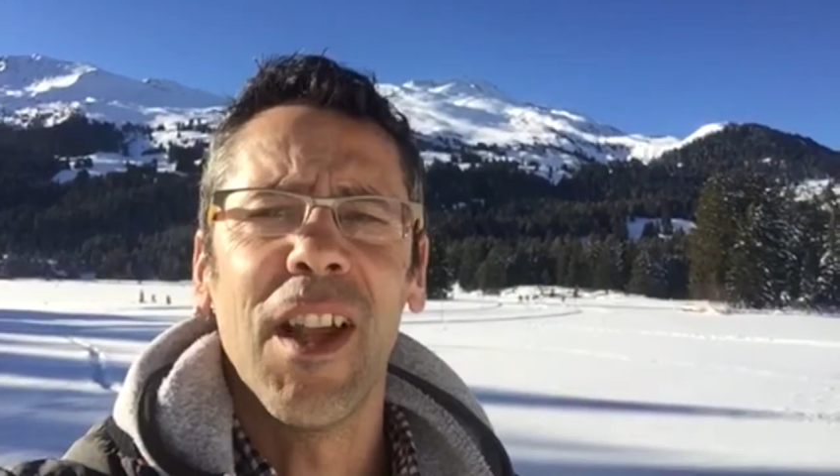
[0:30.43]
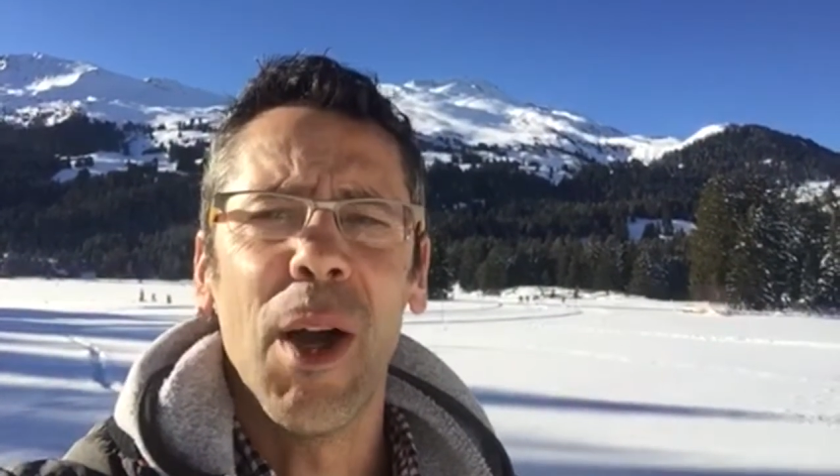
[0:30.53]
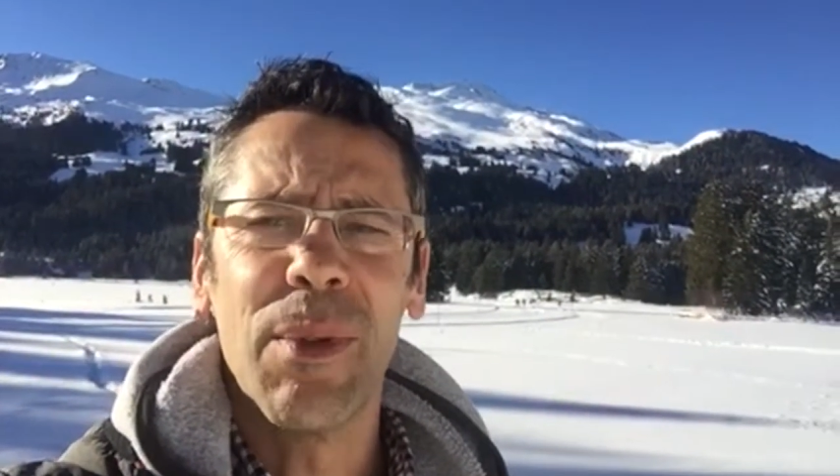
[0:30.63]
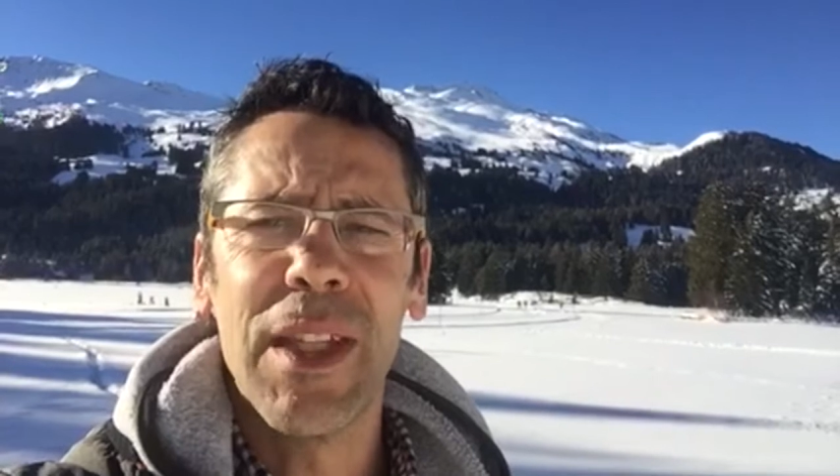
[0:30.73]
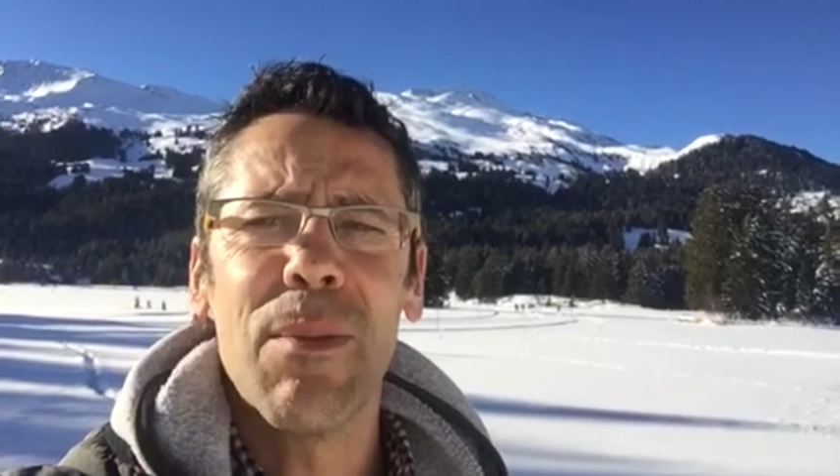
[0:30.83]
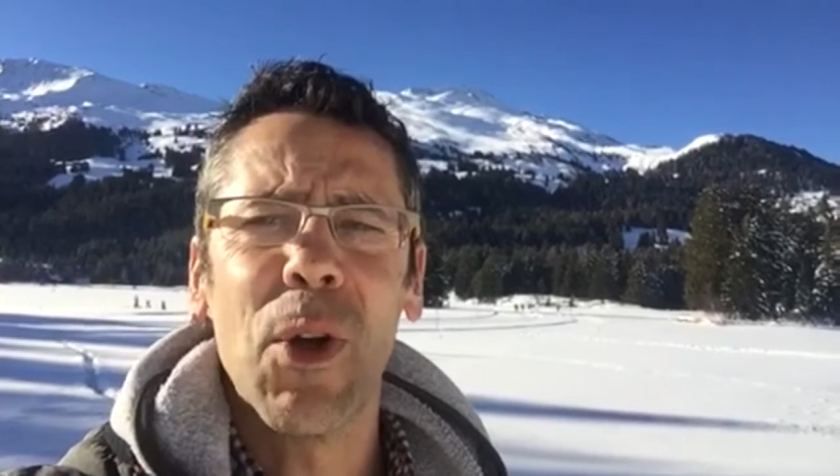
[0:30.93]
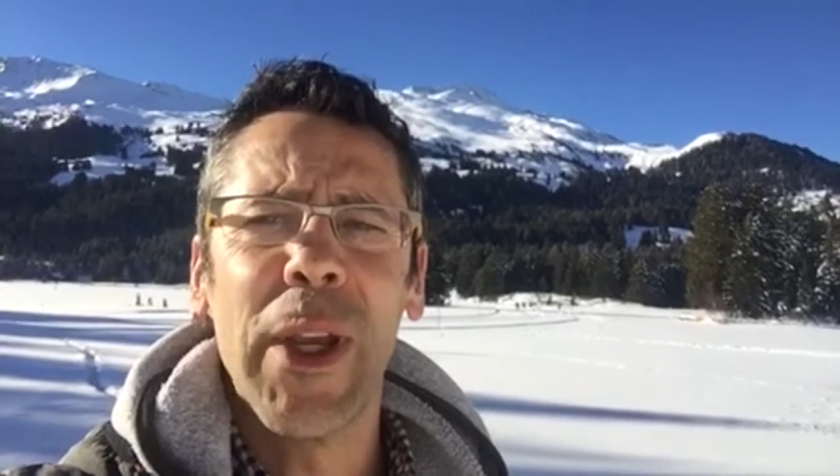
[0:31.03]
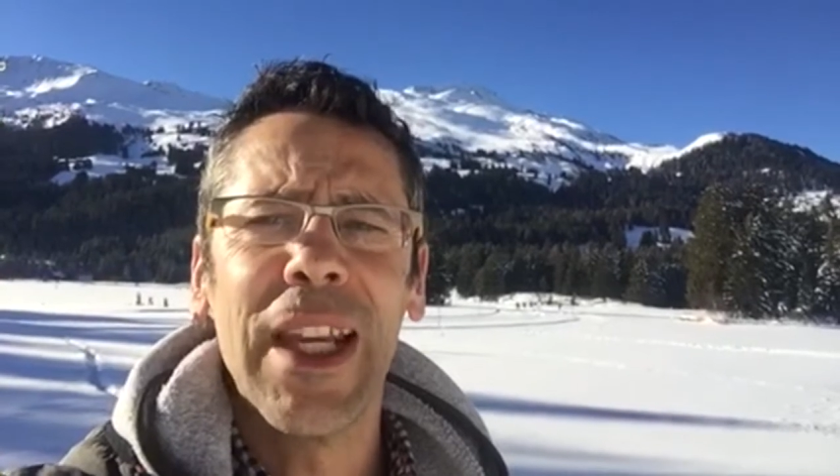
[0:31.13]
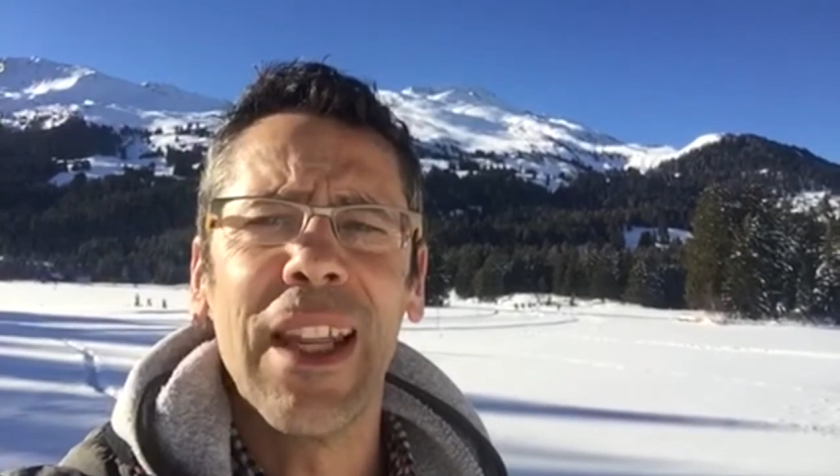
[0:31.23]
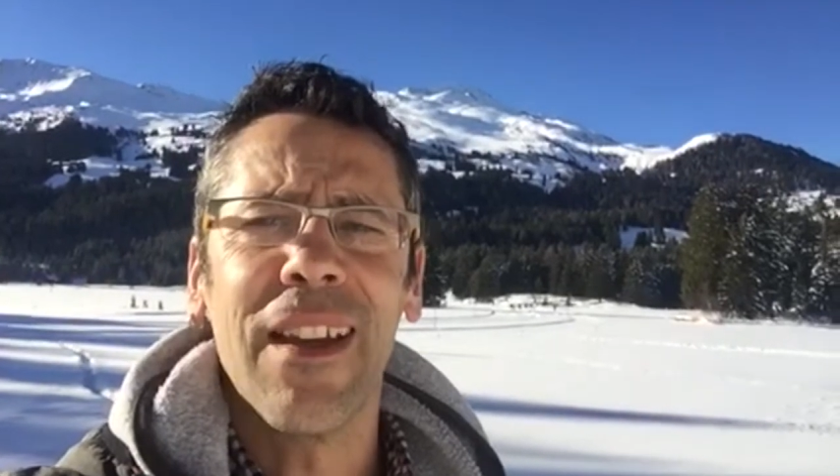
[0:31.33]
Aber sind wir auch
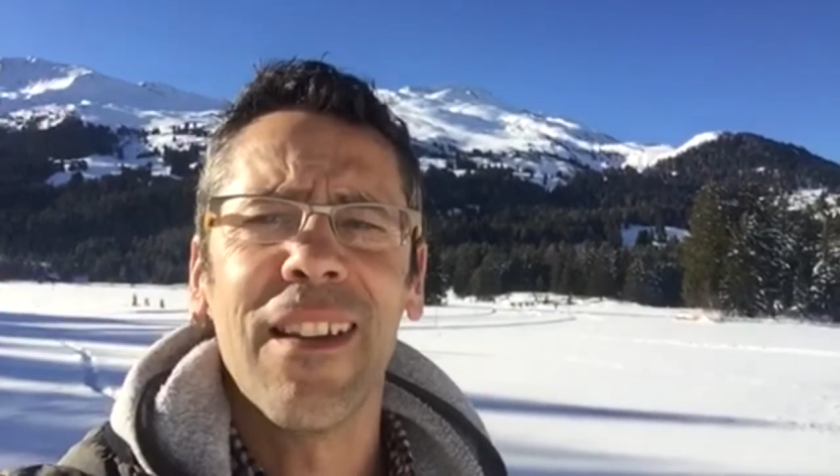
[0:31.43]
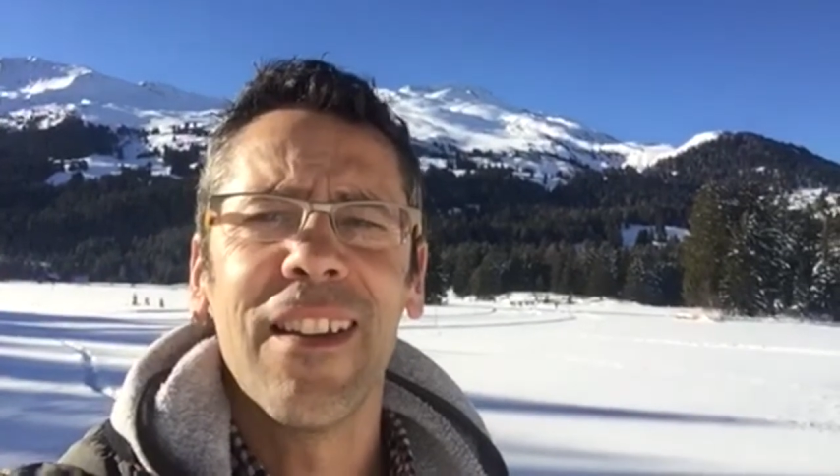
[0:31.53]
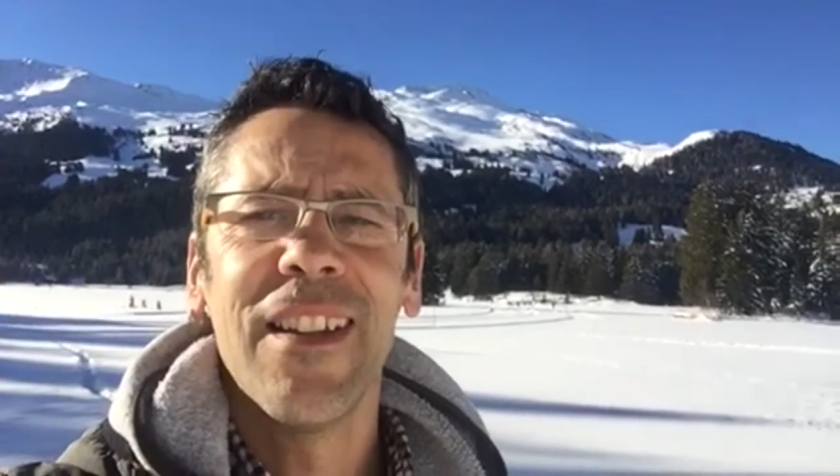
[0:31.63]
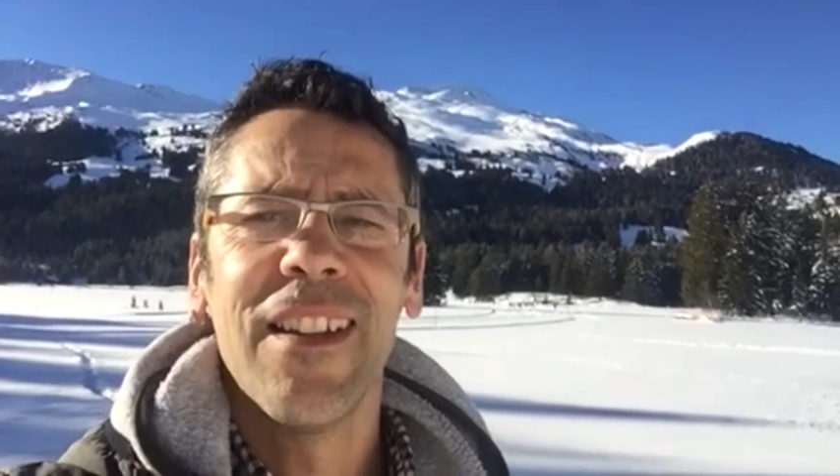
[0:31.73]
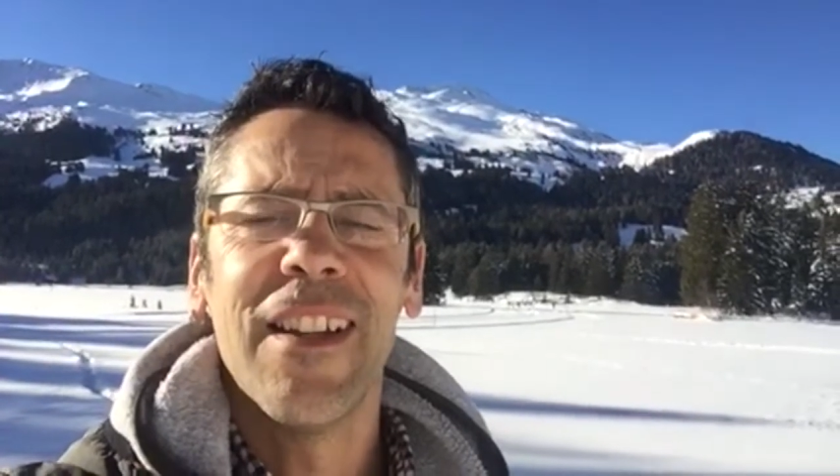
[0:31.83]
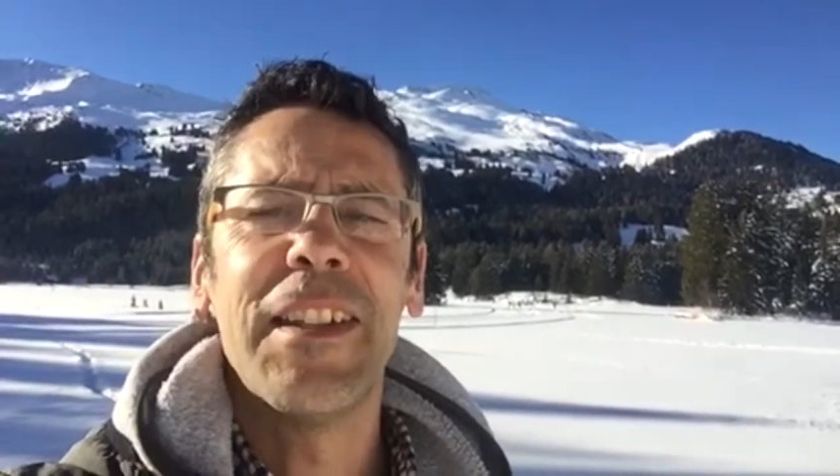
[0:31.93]
ehrlich, es